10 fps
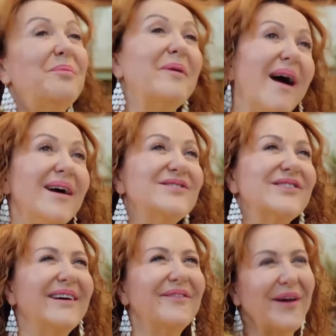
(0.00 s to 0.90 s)
¿Ya te
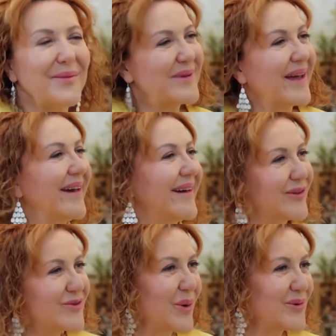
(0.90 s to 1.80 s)
imaginas? Comida
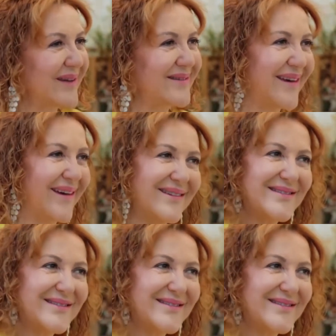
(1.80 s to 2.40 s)
muy rica en su